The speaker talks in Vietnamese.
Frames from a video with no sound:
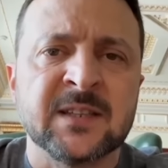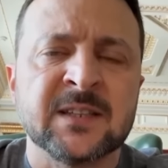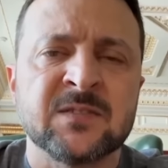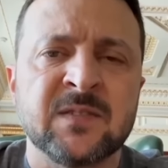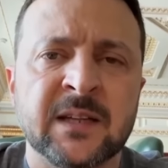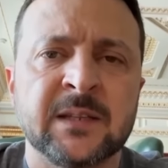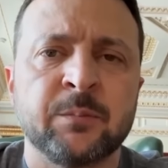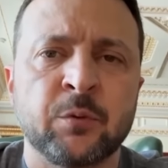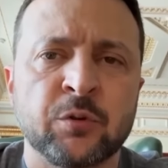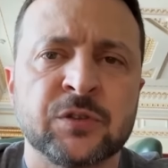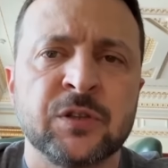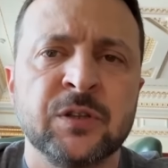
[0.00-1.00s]
bởi tình
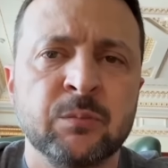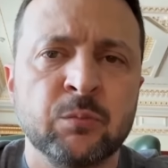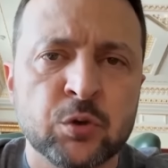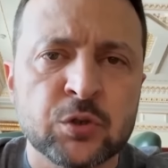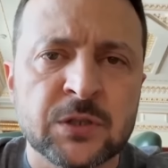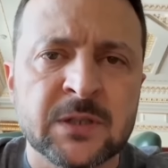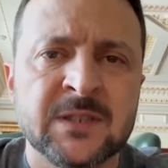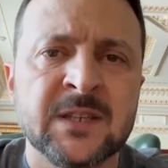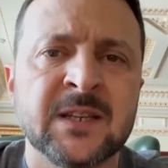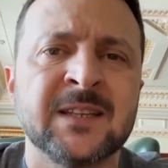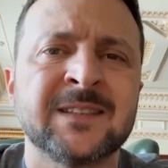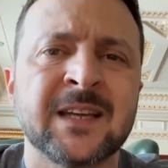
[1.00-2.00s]
hình chính trị đã chạm
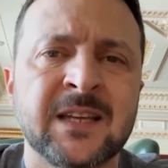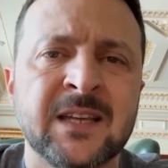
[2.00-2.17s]
đáy,